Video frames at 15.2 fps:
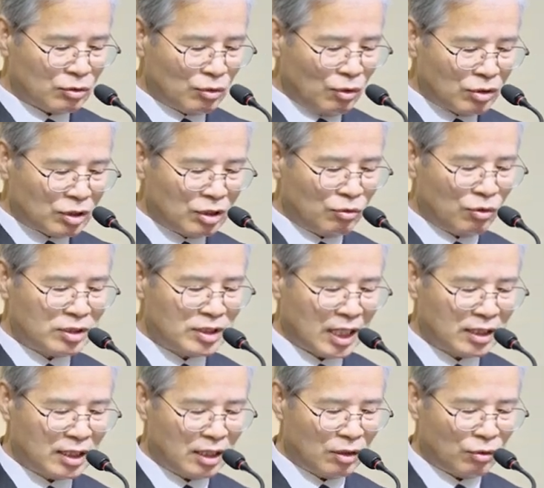또 그
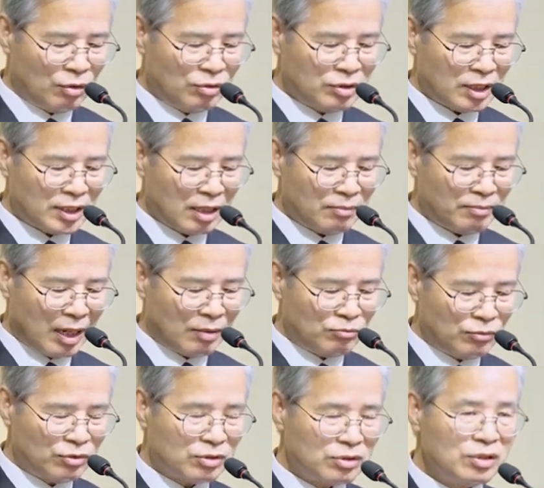원자들이 온 세상
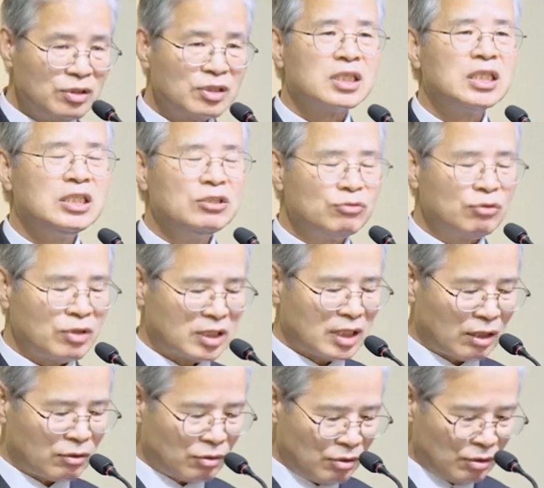만물을 이루고
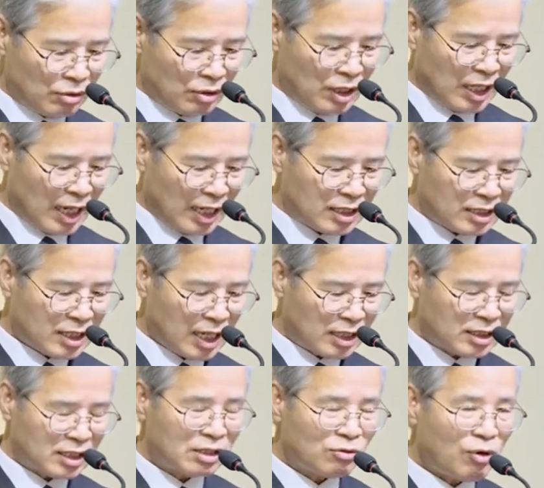있다고 하는
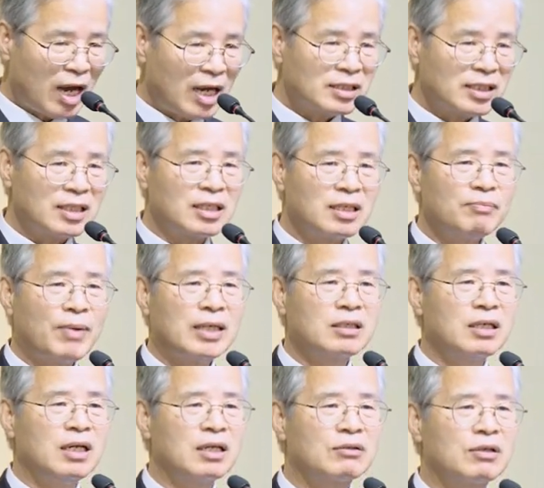사실을 과학자들이
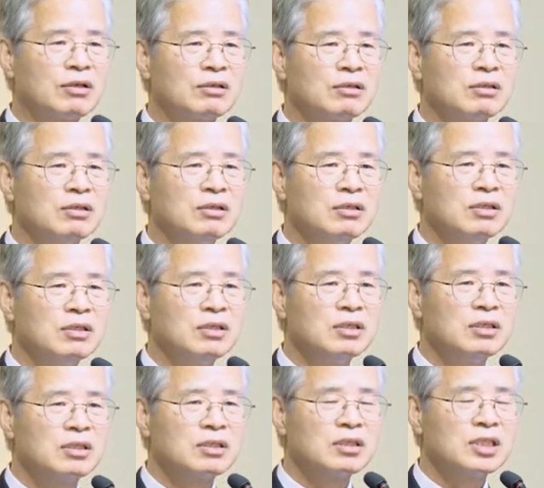밝혀냈어요.
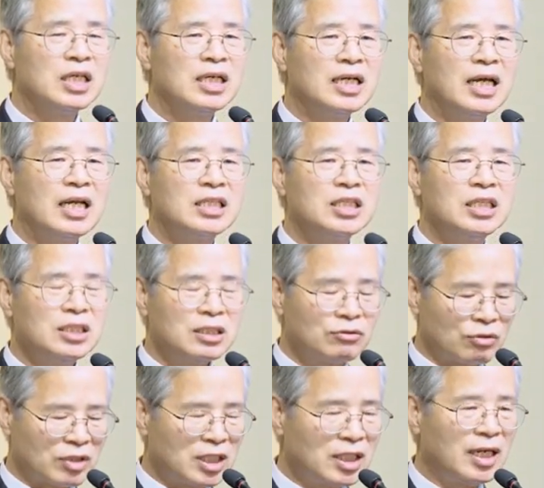그 인간의
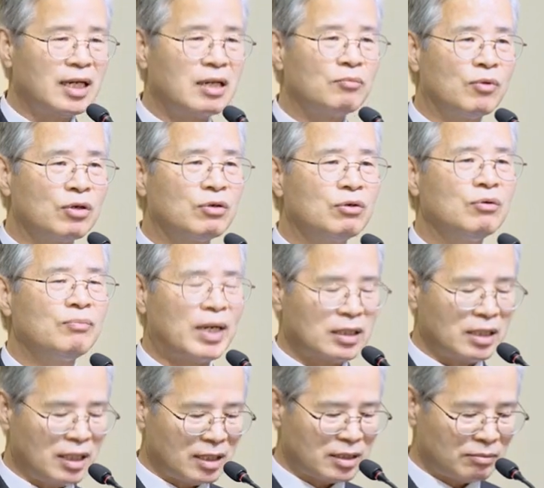지식으로 인간의 머리로
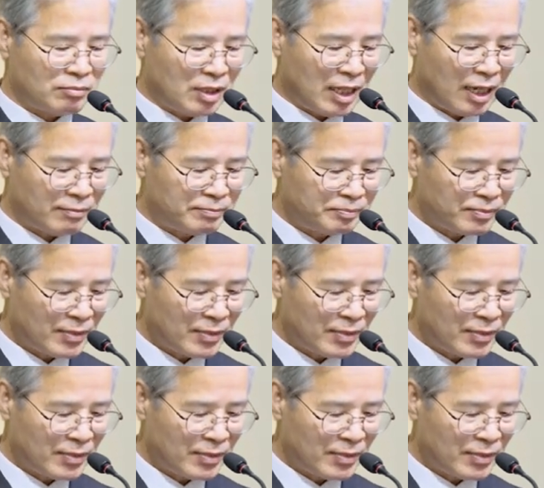밝혀냈습니다.